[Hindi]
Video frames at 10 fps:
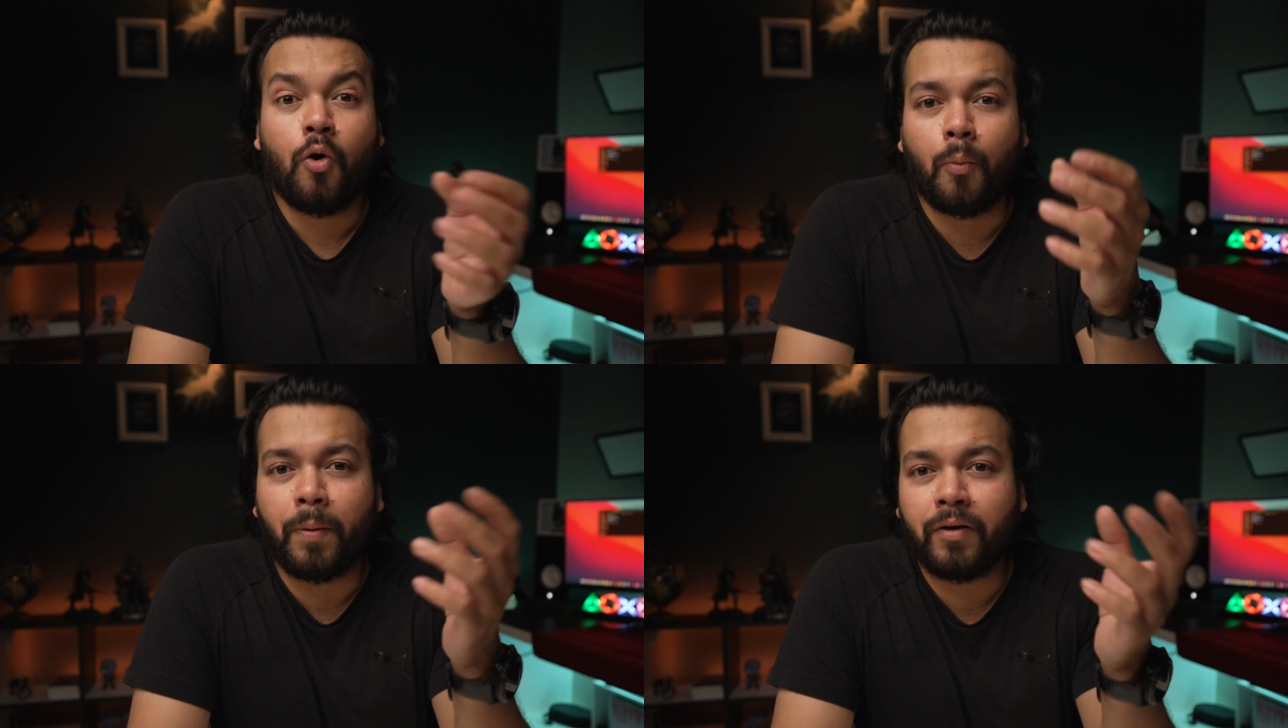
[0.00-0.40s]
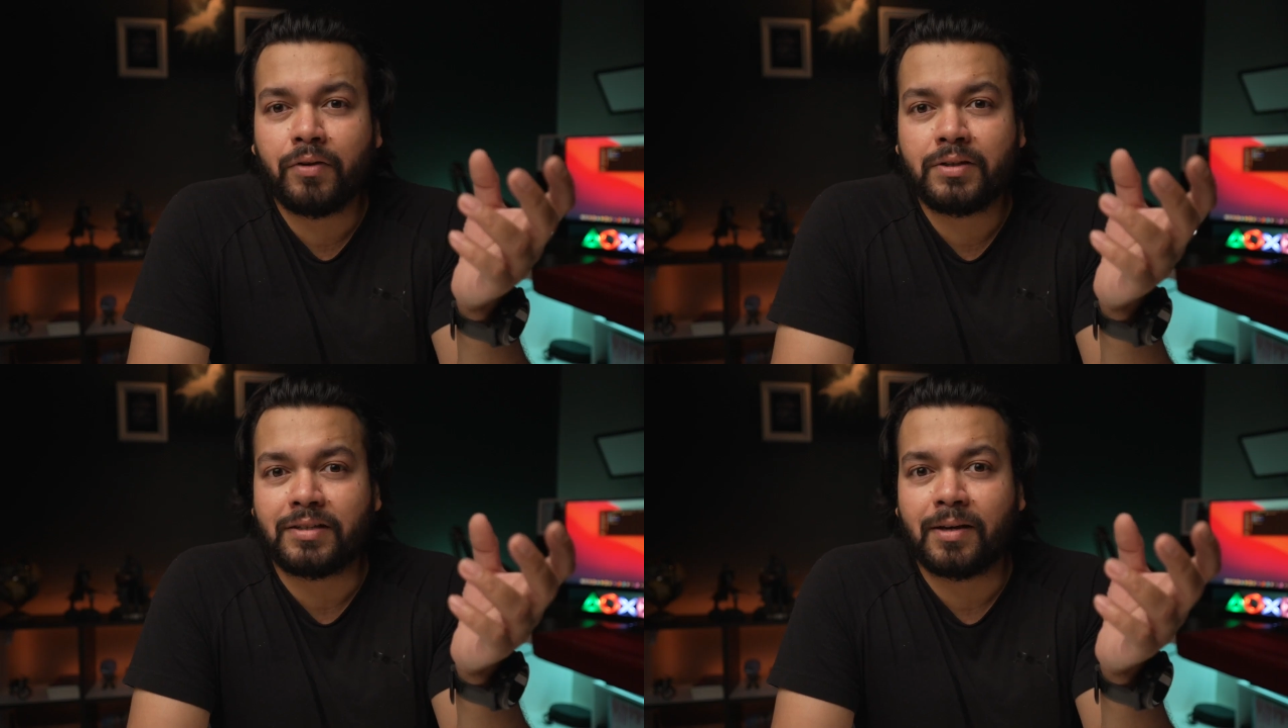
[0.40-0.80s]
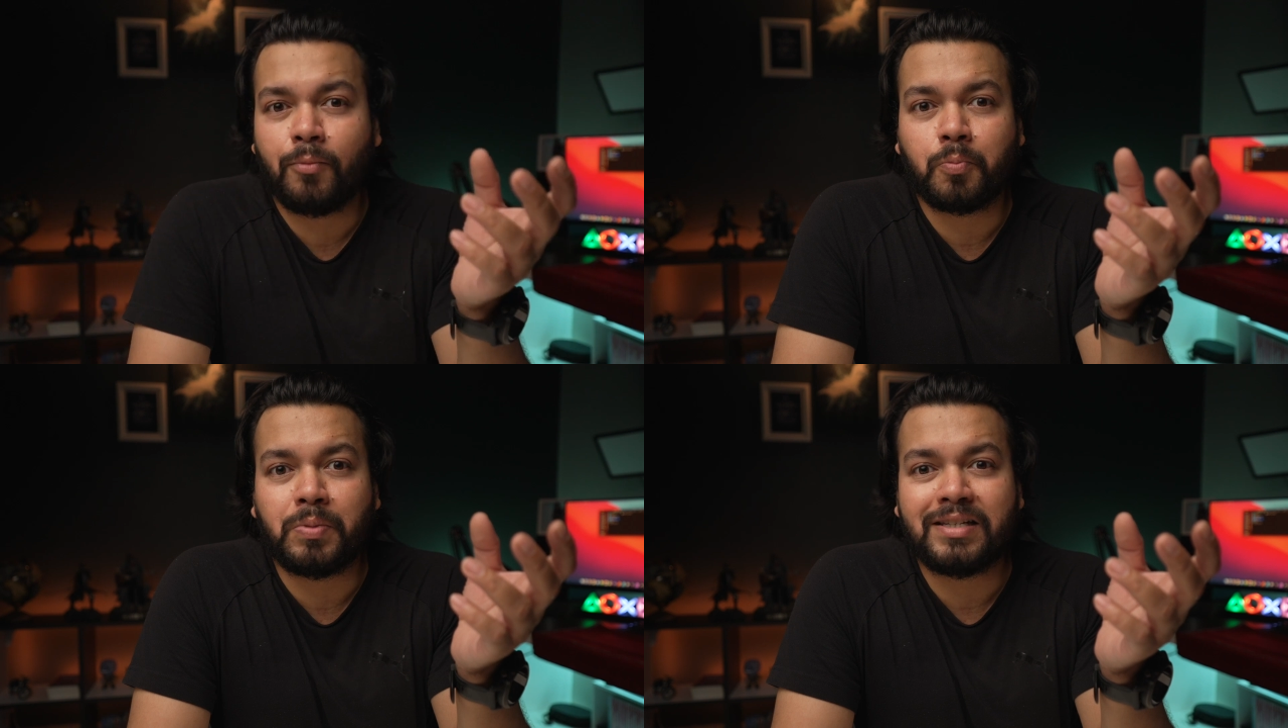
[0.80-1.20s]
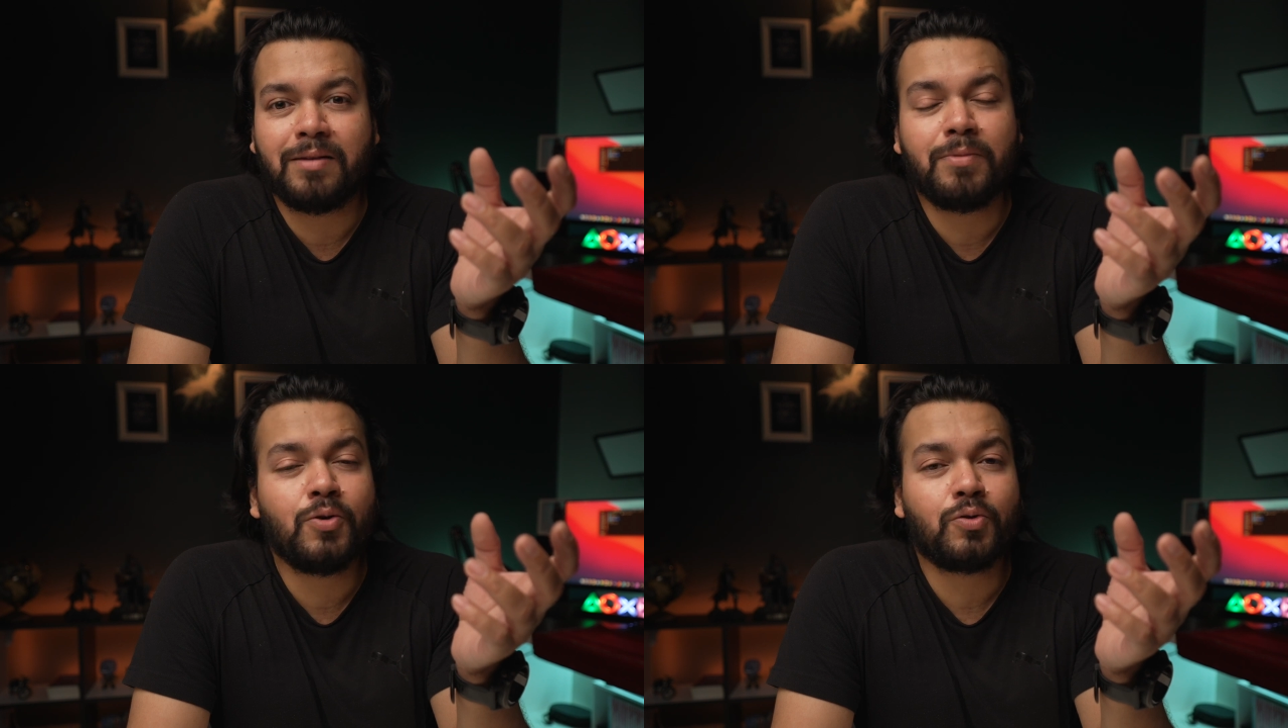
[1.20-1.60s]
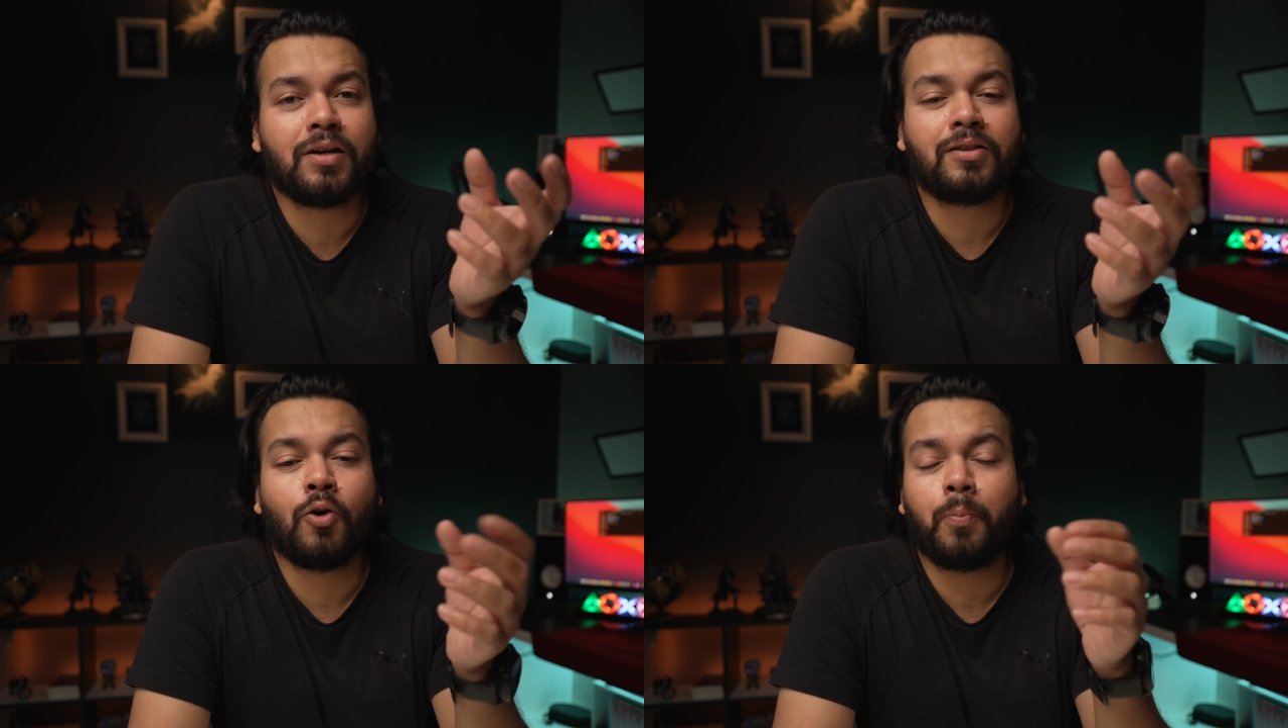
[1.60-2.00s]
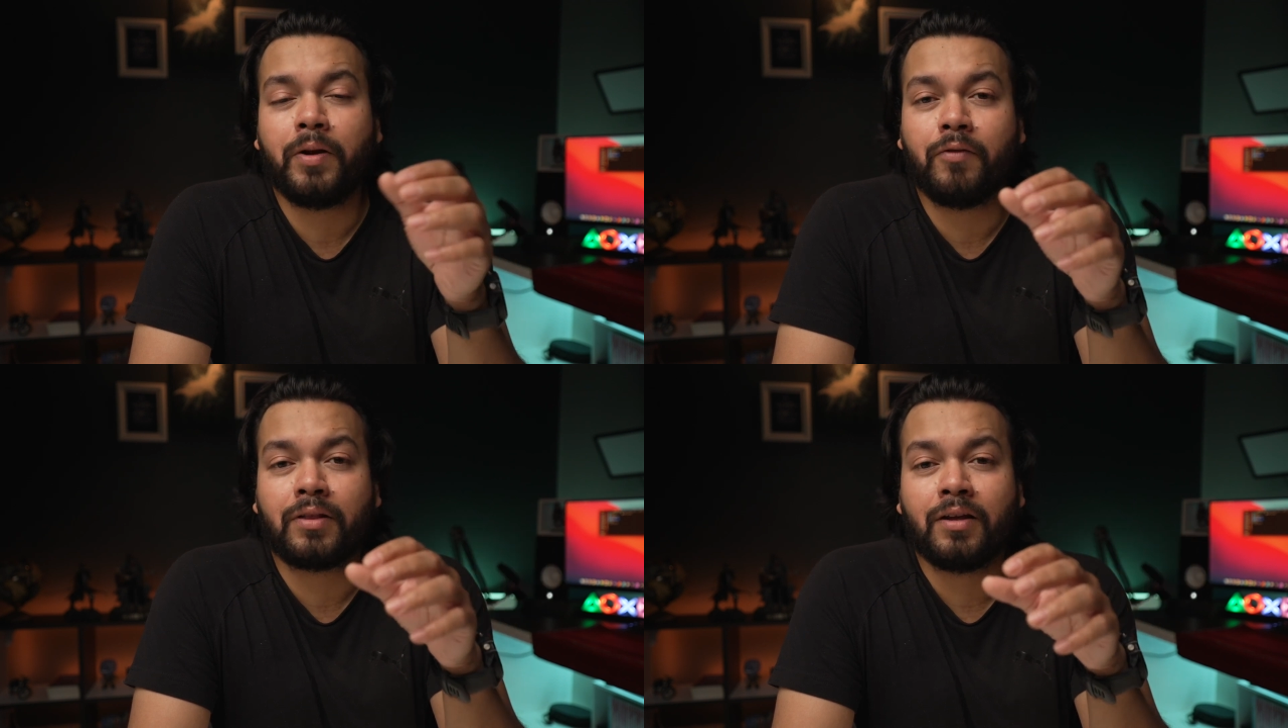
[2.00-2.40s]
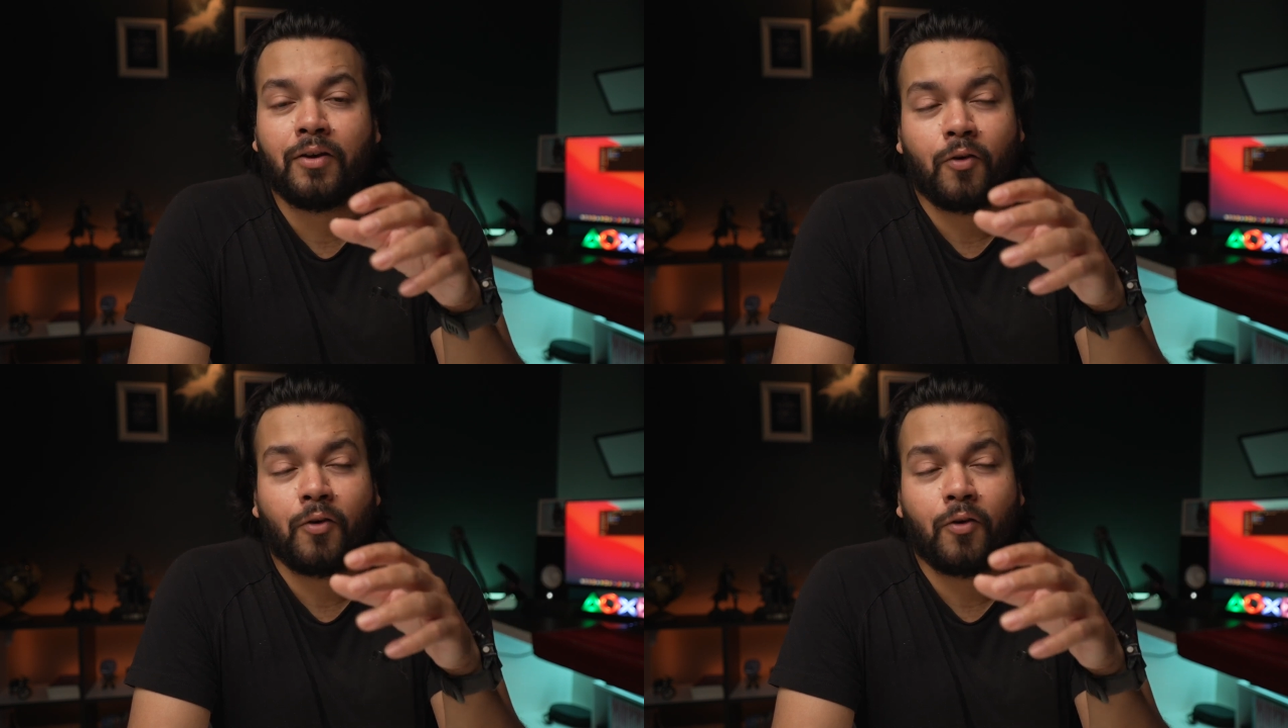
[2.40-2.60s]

ओपन विथ जैसे हम लोग पी में यूज़ करते हैं ओपन विथ